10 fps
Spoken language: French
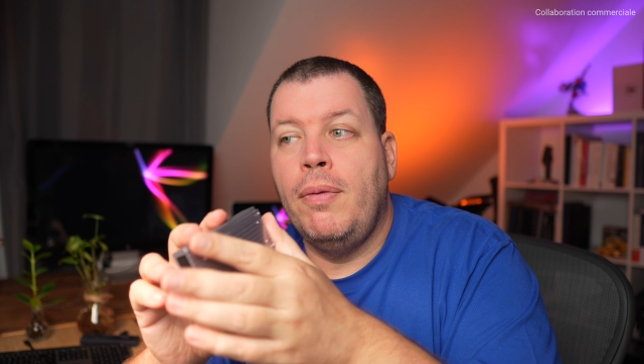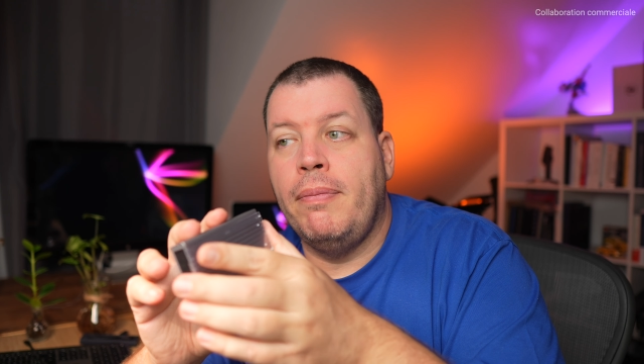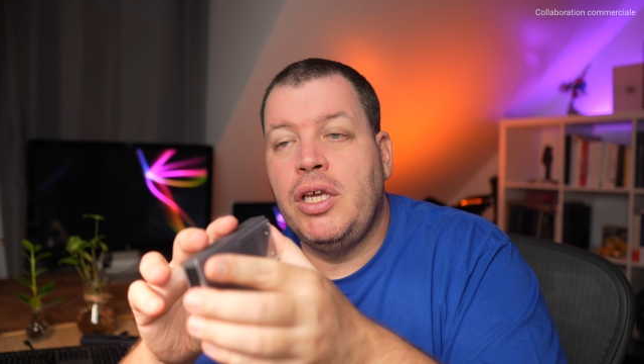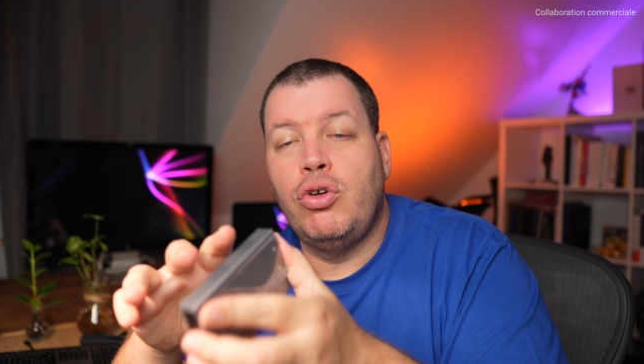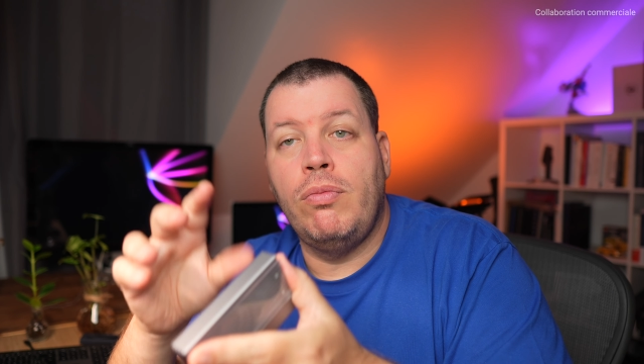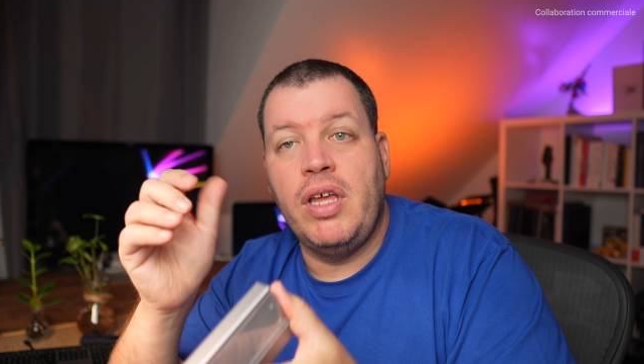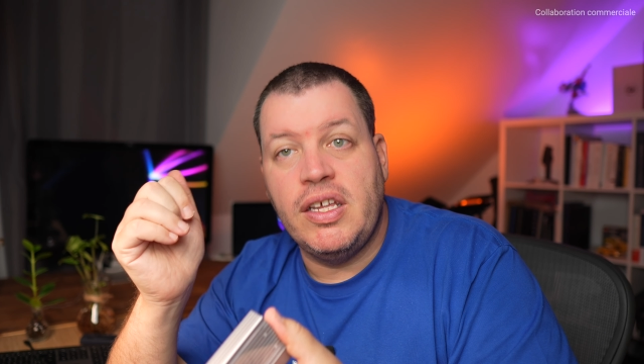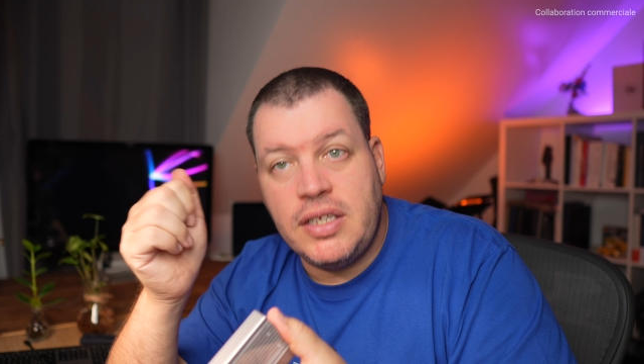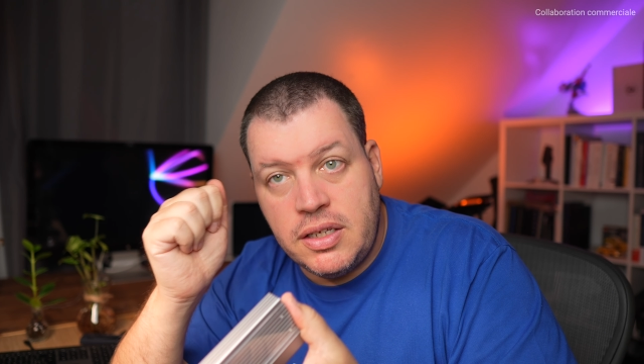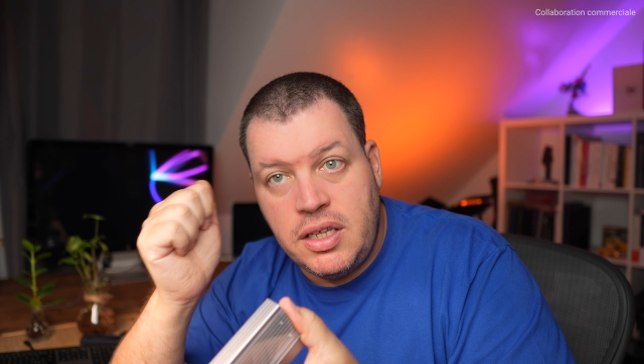mais que mes
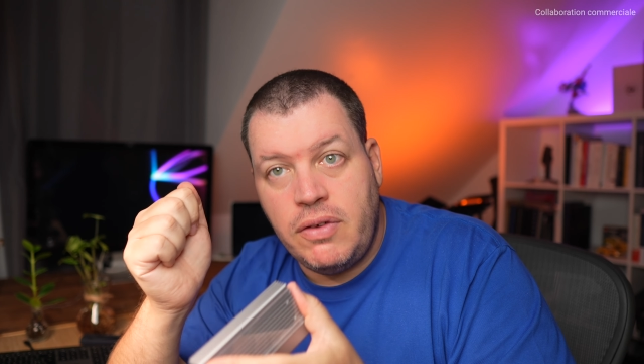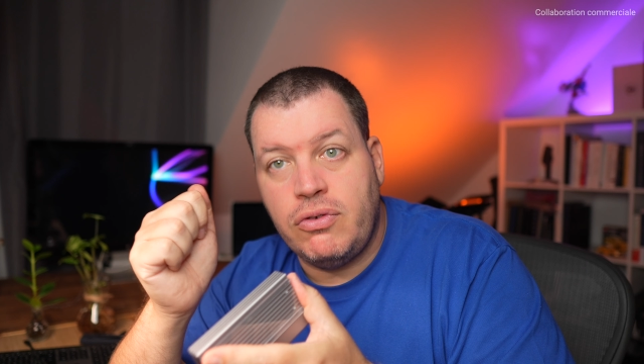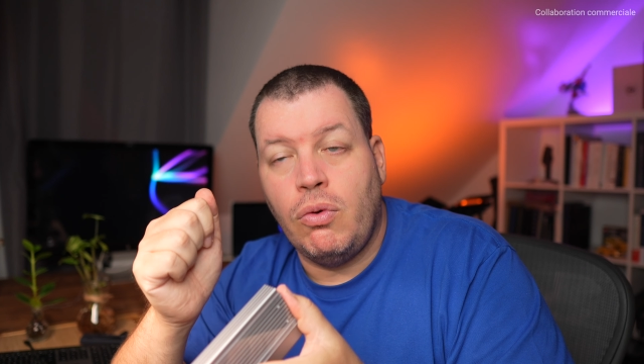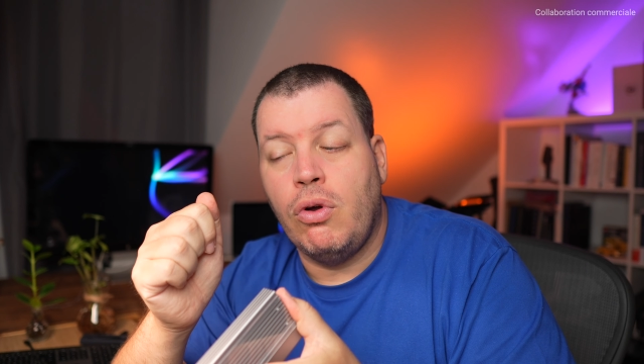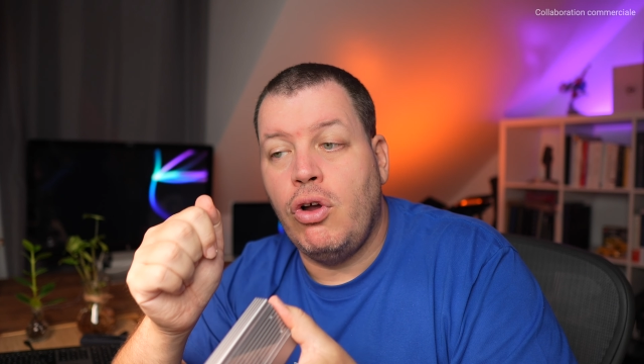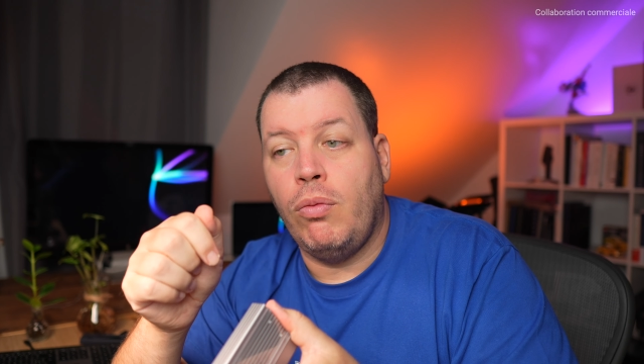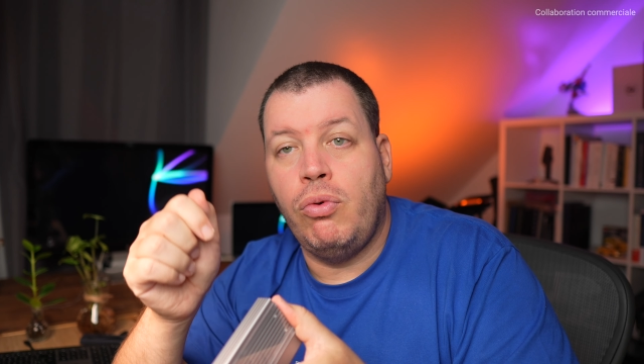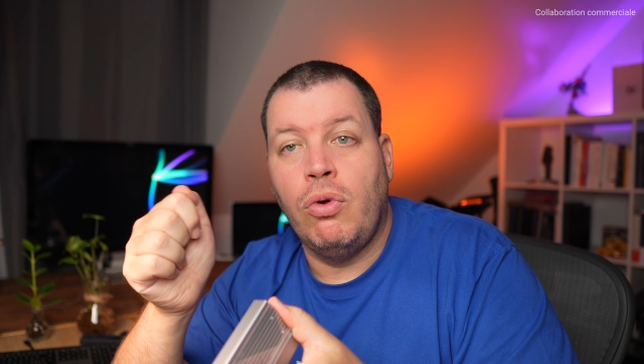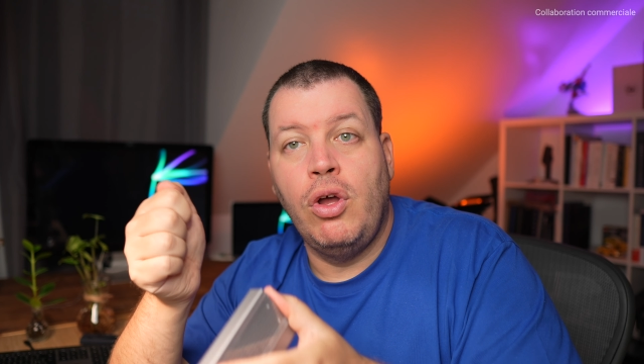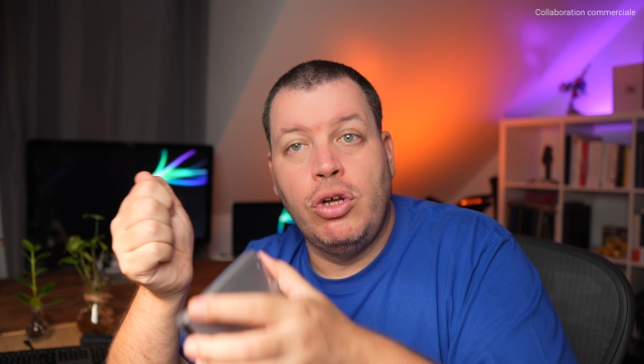SSD sont encore
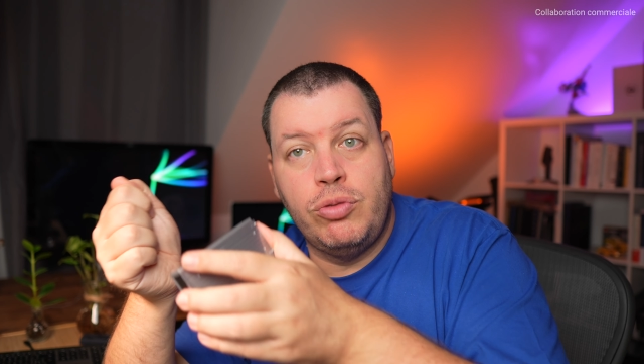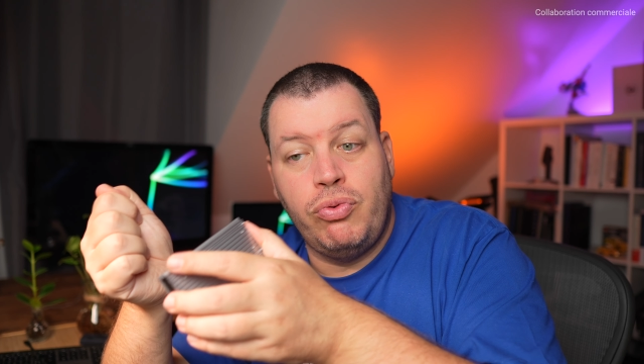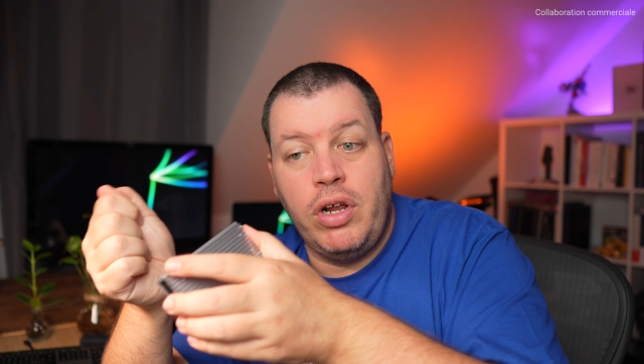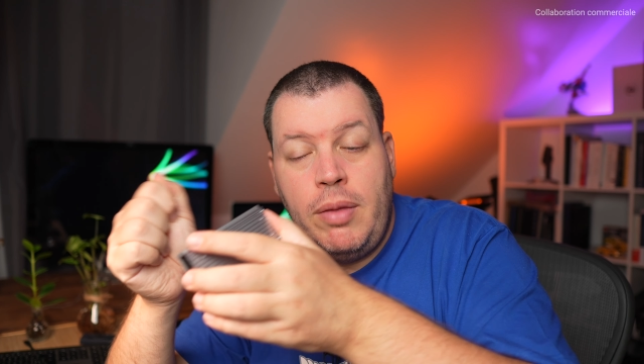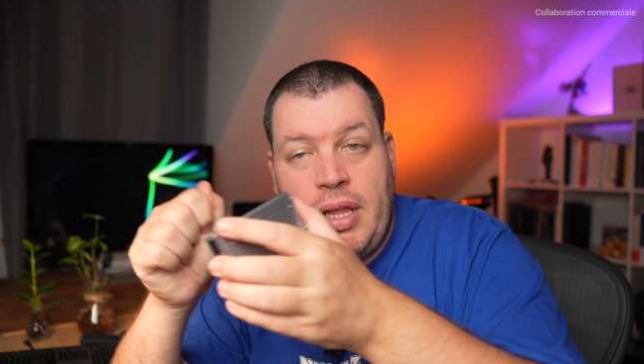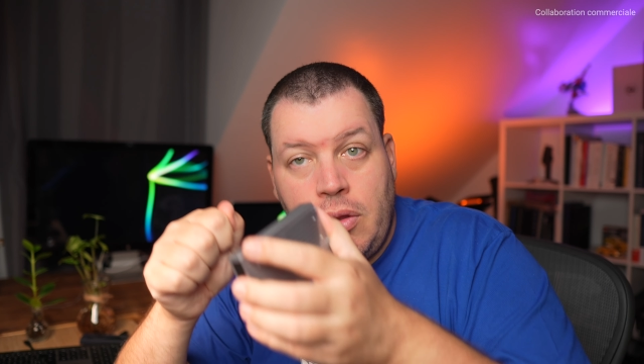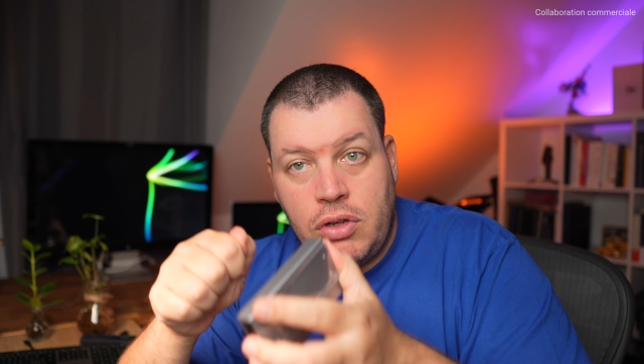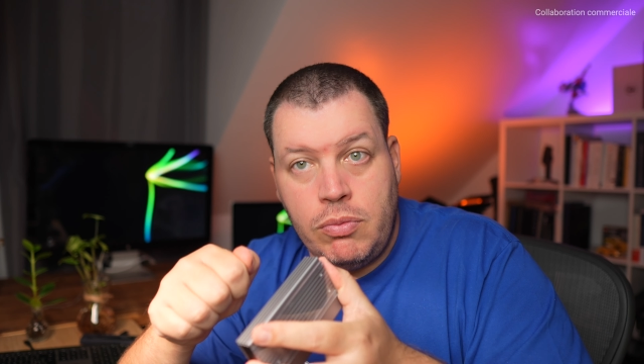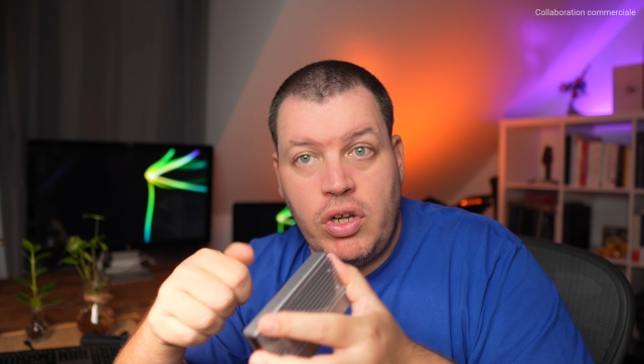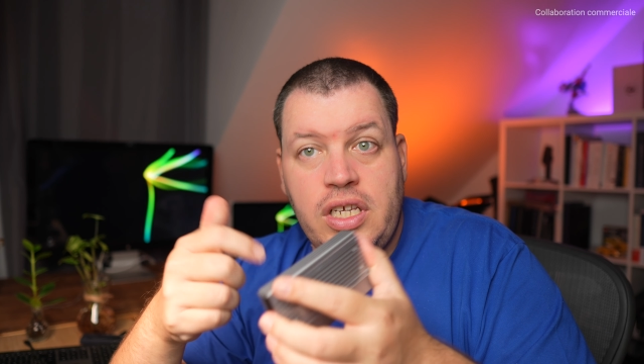bons, je pourrais les mettre dans
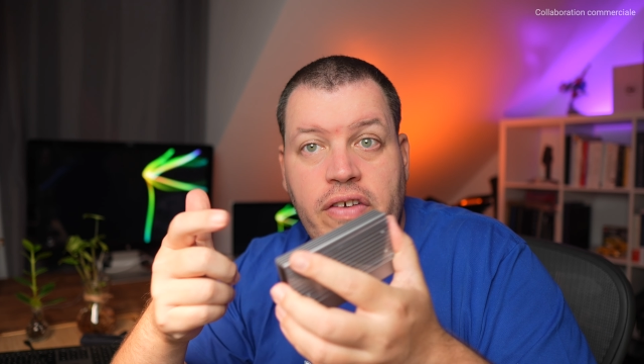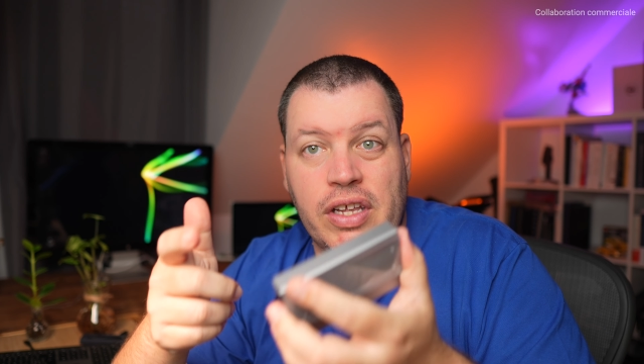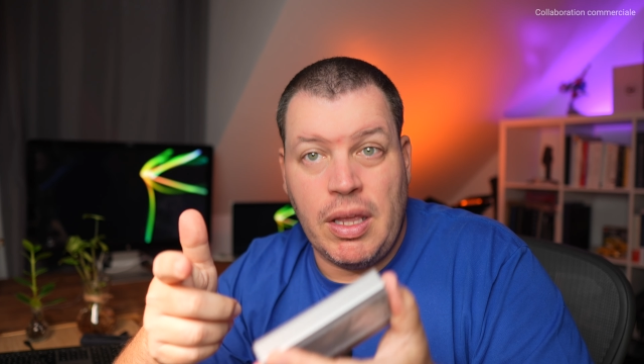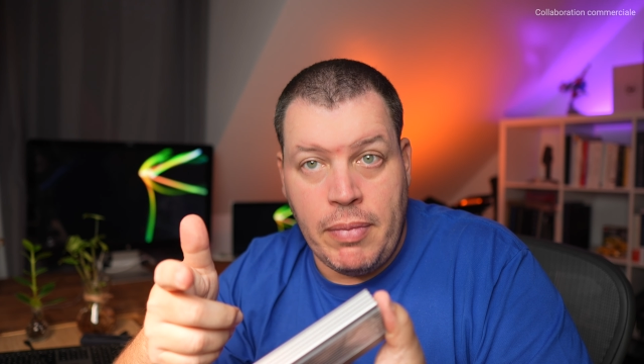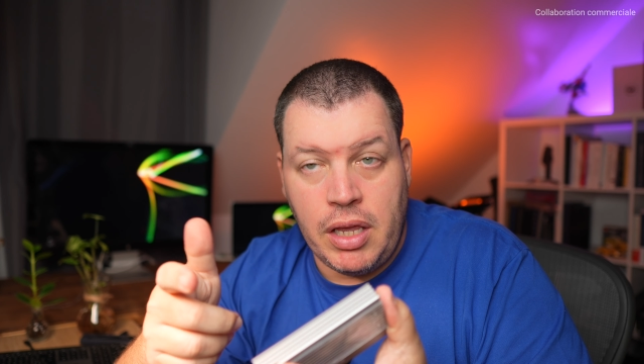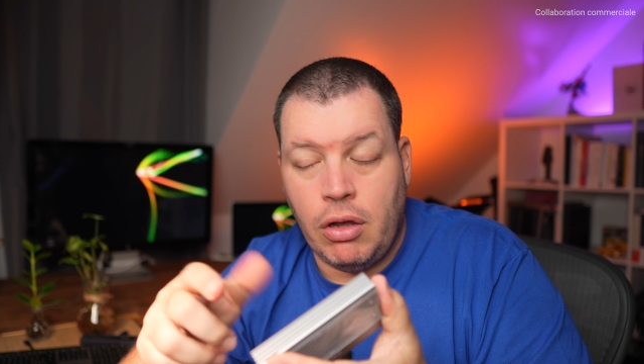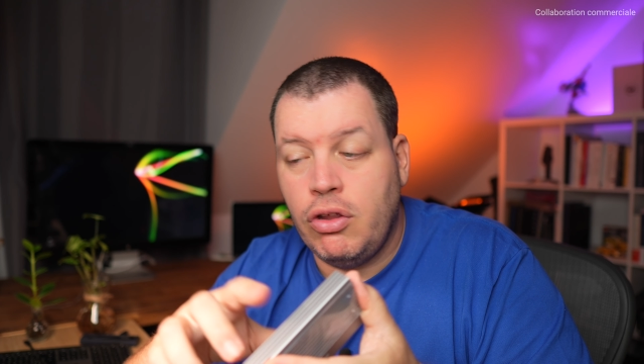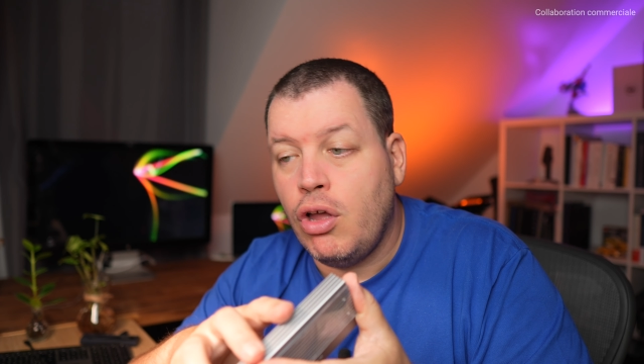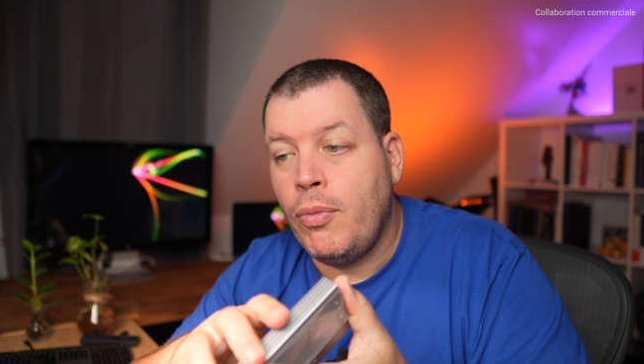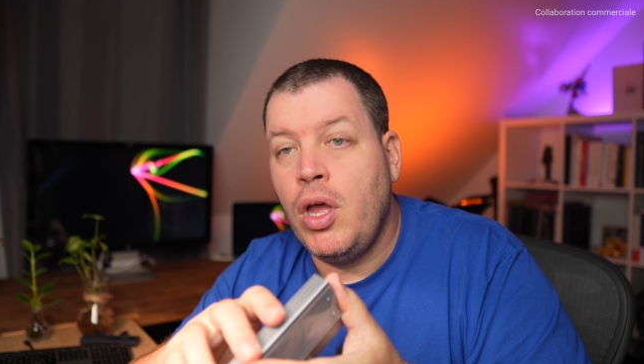des boîtiers avec des meilleures
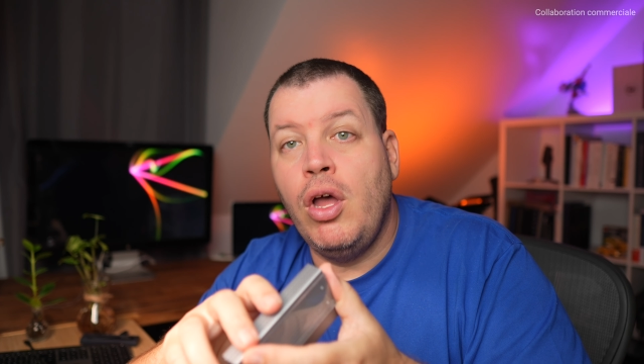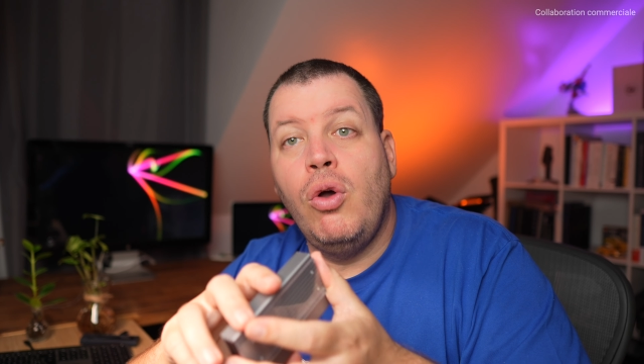normes,